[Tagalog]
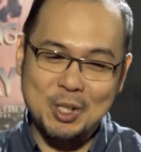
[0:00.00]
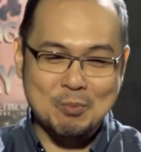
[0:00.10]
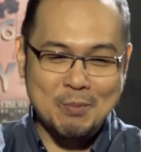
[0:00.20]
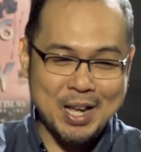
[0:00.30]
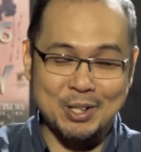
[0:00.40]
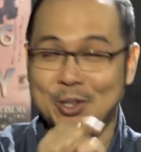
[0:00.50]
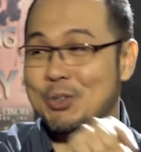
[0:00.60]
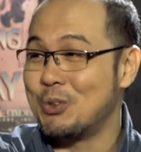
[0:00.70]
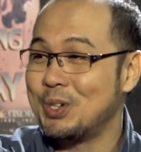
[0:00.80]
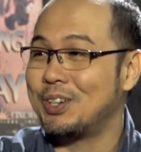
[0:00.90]
ito babaero to,
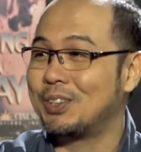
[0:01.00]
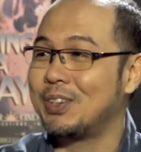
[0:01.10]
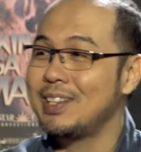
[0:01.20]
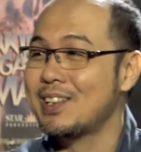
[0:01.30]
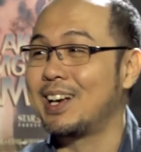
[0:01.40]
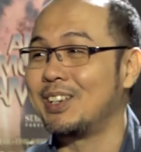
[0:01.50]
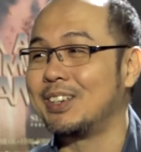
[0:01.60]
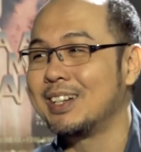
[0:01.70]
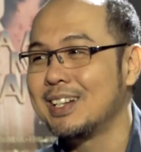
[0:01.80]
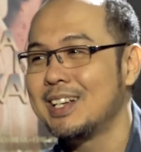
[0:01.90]
kukunin ko to. Hindi siya
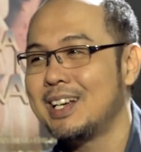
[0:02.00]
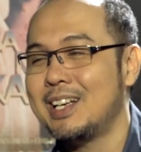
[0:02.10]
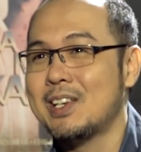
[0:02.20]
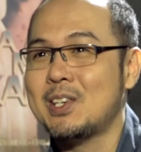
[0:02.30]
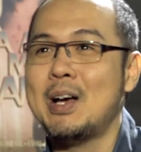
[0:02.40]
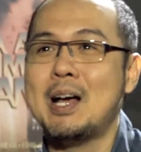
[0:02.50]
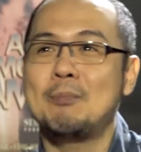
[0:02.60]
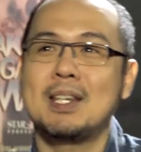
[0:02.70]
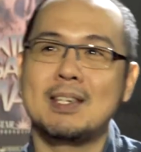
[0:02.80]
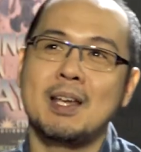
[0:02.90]
ganun. It just so
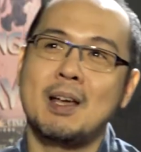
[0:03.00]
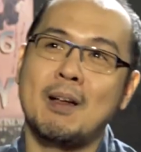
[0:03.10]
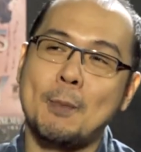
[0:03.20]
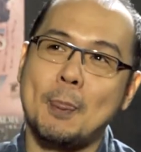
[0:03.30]
happens na